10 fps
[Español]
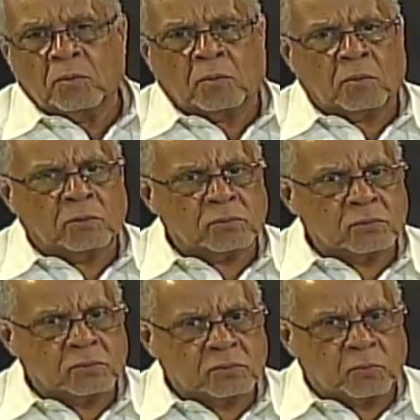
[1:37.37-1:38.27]
con
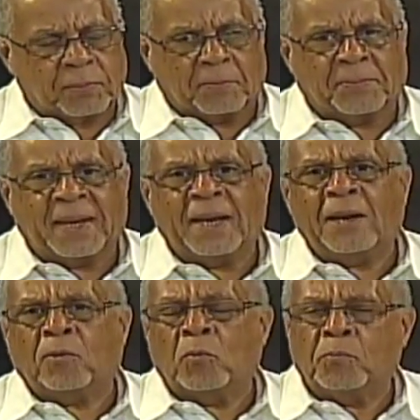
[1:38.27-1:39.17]
sus
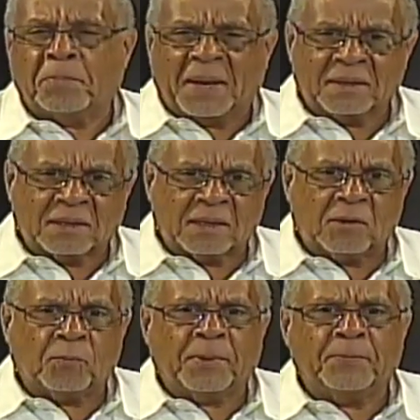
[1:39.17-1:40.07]
papeles, con parte de
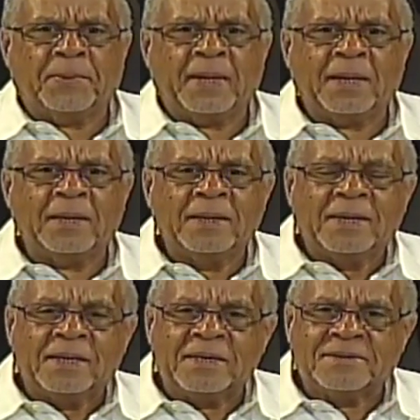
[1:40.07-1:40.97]
los papeles
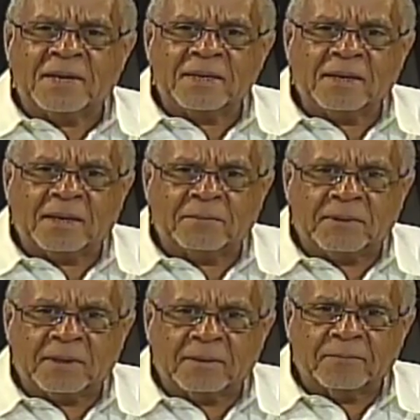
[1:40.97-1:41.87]
y se
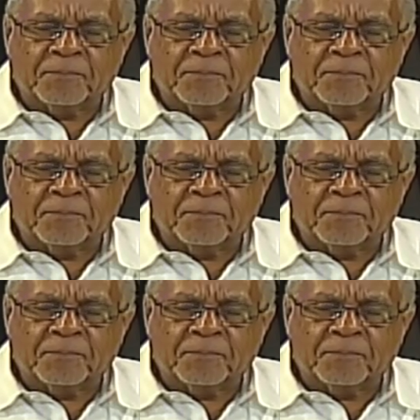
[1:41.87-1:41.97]
inscribía.